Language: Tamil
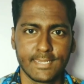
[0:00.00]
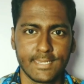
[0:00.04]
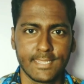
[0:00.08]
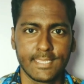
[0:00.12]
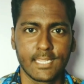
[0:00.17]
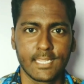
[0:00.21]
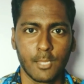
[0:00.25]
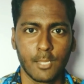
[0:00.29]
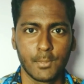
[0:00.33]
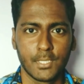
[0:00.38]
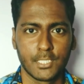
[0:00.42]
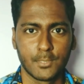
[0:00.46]

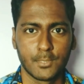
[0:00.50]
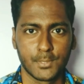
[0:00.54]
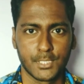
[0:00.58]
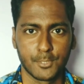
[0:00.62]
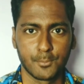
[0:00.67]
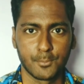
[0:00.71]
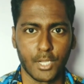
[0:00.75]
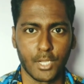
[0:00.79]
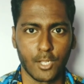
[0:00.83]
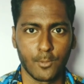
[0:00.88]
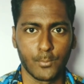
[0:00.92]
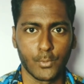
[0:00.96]
இன்னைக்கு நம்ம எதை
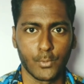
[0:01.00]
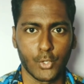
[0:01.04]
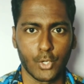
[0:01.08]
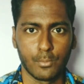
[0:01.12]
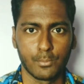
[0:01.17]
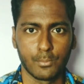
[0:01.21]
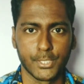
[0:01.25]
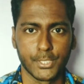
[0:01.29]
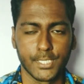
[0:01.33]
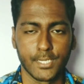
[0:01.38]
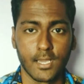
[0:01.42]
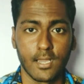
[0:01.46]
பத்தி பார்க்க
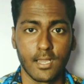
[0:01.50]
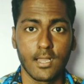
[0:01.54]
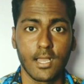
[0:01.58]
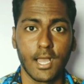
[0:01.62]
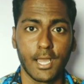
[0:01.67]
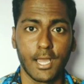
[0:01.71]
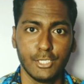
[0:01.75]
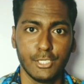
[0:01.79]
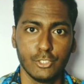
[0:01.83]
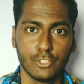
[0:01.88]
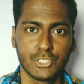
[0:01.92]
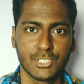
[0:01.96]
போறோம் அப்படின்னா
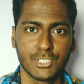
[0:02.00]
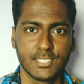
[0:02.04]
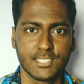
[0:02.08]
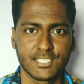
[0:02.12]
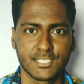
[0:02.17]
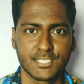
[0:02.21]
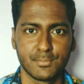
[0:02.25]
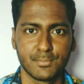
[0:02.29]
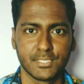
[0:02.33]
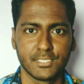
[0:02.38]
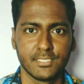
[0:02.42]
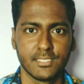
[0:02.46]

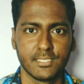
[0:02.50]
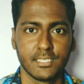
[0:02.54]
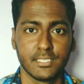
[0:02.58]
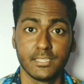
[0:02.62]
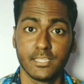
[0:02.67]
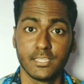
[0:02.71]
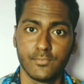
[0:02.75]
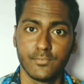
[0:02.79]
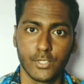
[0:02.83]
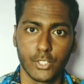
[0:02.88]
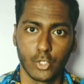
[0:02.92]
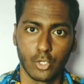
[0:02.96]
ஹலூசினேஷன் பத்தி தான்
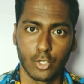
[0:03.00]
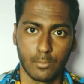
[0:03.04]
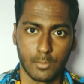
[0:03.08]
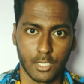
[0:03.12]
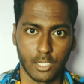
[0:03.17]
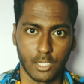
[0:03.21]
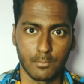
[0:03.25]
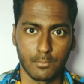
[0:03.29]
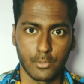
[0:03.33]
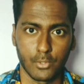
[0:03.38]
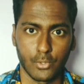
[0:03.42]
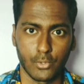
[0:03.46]
இந்த வீடியோல
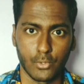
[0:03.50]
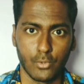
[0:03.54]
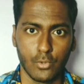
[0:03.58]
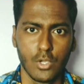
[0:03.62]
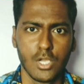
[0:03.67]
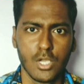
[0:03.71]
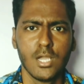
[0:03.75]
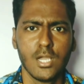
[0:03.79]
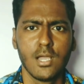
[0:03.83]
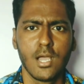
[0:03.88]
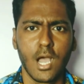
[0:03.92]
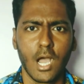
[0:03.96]
பார்க்க போறோம்
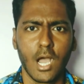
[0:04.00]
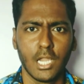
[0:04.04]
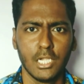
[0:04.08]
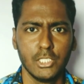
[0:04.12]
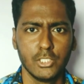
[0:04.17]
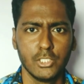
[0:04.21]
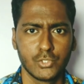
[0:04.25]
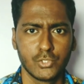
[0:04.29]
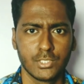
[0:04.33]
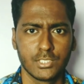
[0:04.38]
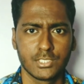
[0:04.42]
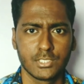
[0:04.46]

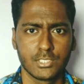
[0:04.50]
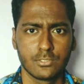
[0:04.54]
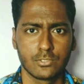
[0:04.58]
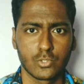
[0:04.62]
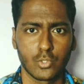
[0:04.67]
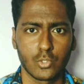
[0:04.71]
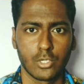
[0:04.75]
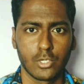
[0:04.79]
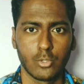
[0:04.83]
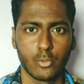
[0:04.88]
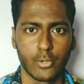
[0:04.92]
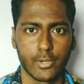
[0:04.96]

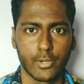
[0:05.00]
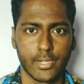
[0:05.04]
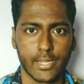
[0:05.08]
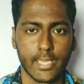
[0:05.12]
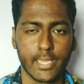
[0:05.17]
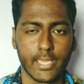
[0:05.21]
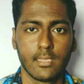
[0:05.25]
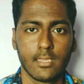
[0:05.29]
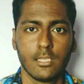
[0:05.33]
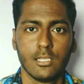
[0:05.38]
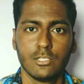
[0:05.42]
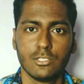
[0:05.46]
ஹலூசினேஷன் சொன்ன
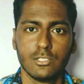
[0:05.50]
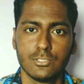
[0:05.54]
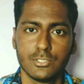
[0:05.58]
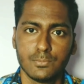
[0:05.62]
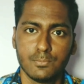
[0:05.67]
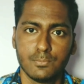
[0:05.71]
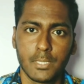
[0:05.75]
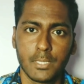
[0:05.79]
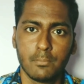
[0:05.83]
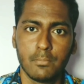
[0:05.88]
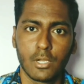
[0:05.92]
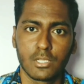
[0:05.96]
உடனே
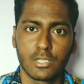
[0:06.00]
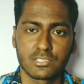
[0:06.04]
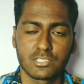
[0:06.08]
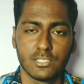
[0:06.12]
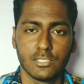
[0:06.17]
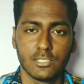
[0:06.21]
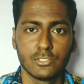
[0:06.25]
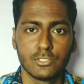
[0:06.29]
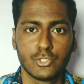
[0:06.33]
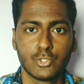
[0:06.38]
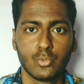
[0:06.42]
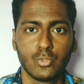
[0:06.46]
பிக்
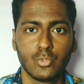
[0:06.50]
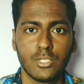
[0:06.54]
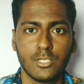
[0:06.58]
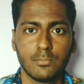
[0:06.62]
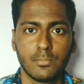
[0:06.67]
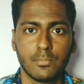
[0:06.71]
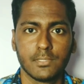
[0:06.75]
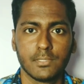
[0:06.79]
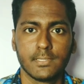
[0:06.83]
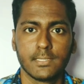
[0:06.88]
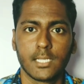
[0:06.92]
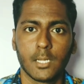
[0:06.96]
பாஸ்ல ஜூலி
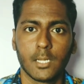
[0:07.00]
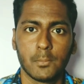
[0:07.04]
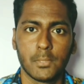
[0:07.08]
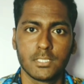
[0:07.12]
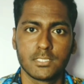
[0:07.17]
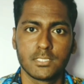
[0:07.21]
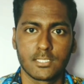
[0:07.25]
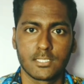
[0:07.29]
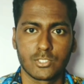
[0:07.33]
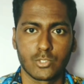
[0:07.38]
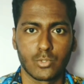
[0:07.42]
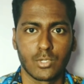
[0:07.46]
பார்த்து
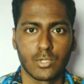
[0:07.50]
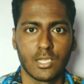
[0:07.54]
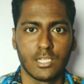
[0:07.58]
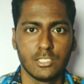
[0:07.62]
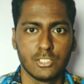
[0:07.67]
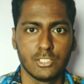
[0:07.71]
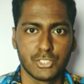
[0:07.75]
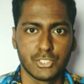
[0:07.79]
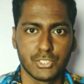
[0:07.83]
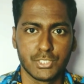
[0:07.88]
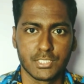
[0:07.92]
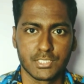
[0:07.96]
கமல் சார் சொன்ன
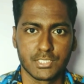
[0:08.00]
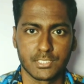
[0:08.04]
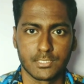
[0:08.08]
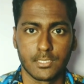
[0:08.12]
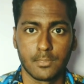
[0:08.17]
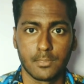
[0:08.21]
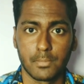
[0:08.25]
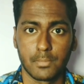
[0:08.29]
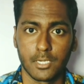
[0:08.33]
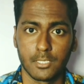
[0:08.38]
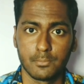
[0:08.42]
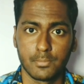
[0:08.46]

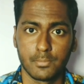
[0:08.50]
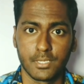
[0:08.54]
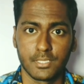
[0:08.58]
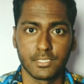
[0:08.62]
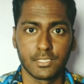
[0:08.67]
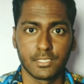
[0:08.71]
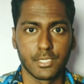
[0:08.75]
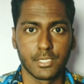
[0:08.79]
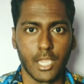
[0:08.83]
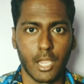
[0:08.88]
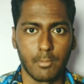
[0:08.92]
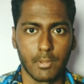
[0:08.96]
ஹலூசினேஷன் தான் பல
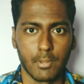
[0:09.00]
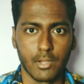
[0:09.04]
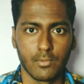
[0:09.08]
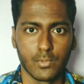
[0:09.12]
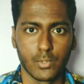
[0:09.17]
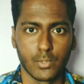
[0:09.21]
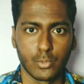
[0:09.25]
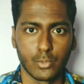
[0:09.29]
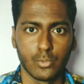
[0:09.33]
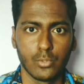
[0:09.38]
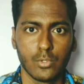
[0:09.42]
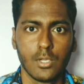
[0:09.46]
பேருக்கு
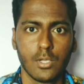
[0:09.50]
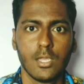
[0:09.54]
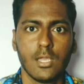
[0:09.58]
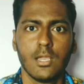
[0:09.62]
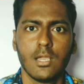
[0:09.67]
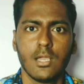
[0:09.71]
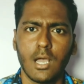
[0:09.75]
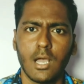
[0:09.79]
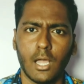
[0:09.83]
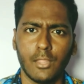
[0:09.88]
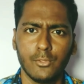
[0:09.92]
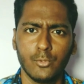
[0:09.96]
ஞாபகம் வரும்
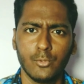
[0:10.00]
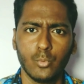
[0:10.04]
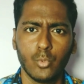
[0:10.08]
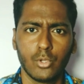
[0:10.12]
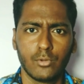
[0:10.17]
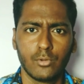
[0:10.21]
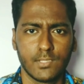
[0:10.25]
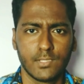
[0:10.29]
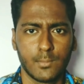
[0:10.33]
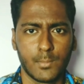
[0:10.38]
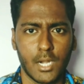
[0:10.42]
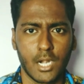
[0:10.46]

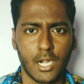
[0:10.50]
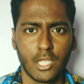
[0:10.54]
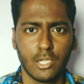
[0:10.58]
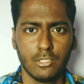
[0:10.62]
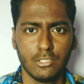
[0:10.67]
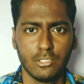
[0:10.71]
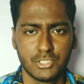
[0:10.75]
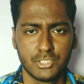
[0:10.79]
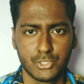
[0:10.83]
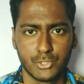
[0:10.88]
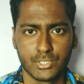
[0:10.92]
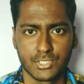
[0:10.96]
அதுவும் ஒரு விதமான
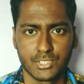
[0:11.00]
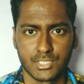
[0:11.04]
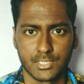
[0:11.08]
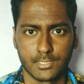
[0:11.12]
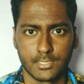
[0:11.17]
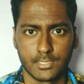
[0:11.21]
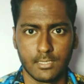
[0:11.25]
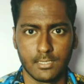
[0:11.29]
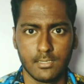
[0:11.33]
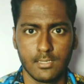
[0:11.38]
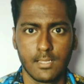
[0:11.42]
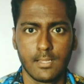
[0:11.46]

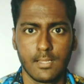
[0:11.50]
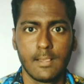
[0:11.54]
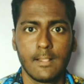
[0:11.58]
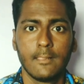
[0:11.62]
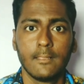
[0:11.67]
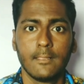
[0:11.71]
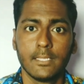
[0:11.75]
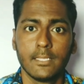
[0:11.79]
ஹலூசினேஷன் தான்